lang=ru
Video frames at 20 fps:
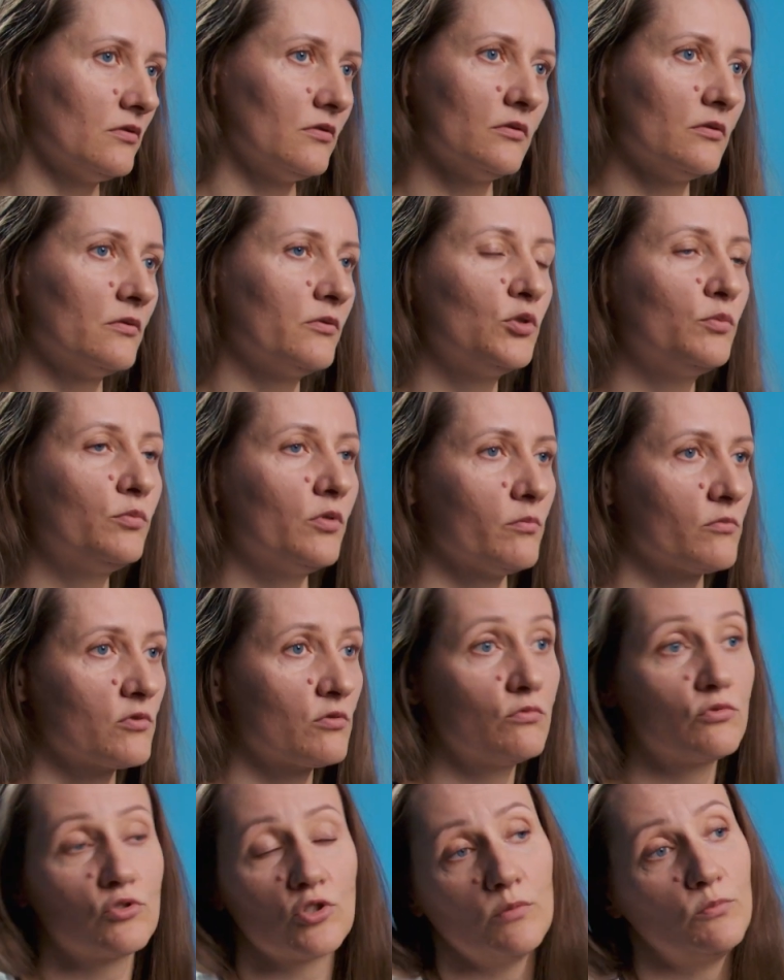в любом
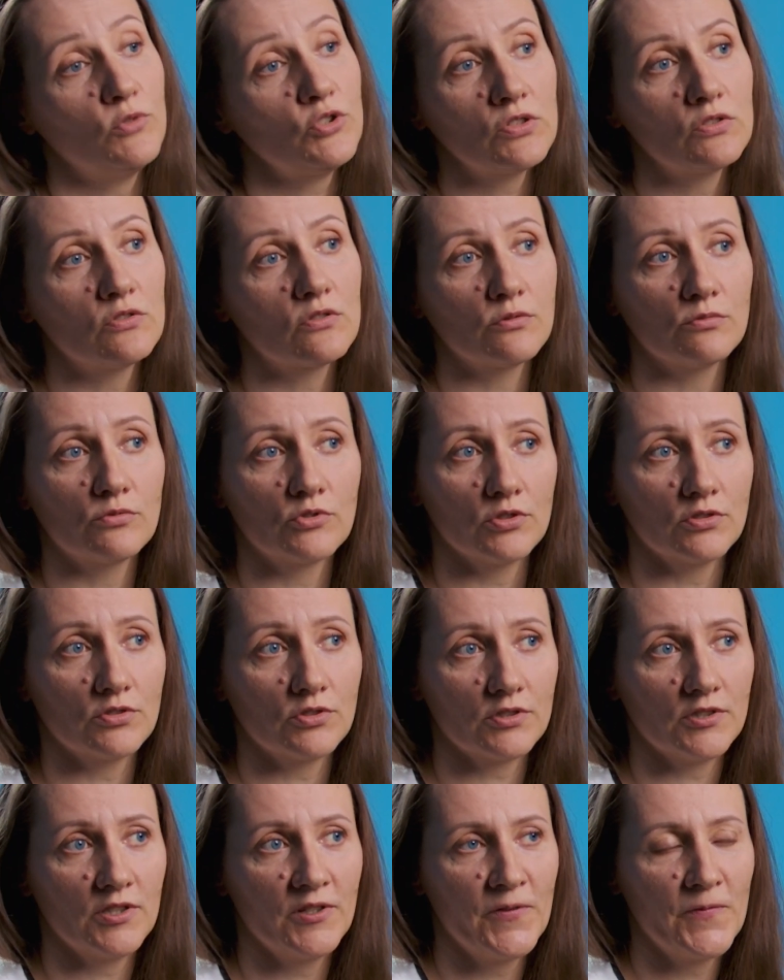случае, а может не
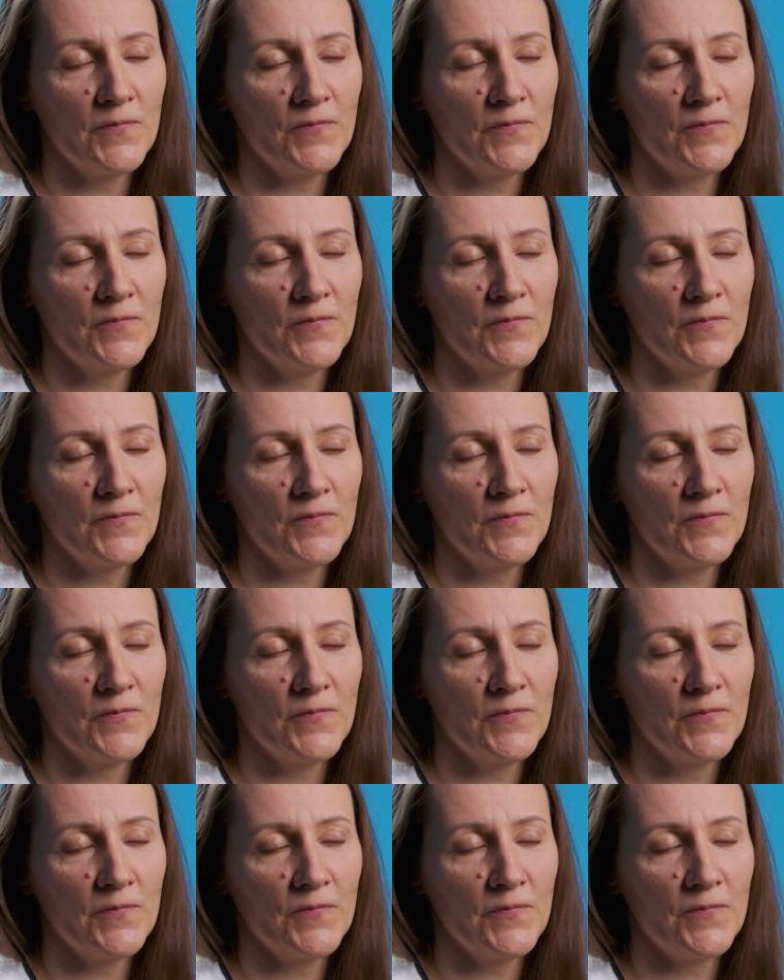случиться.